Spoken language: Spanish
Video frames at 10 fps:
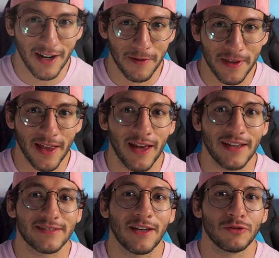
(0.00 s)
en la vida
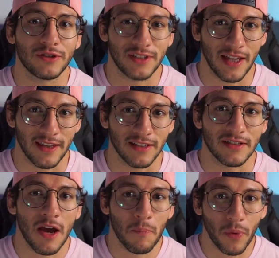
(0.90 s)
es que ustedes
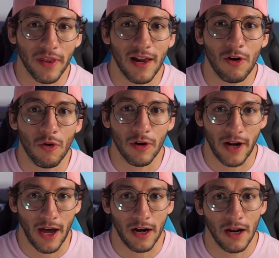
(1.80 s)
puedan
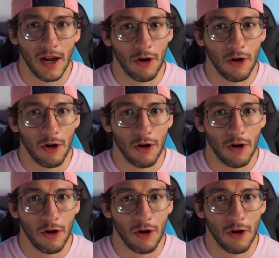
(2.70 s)
lograr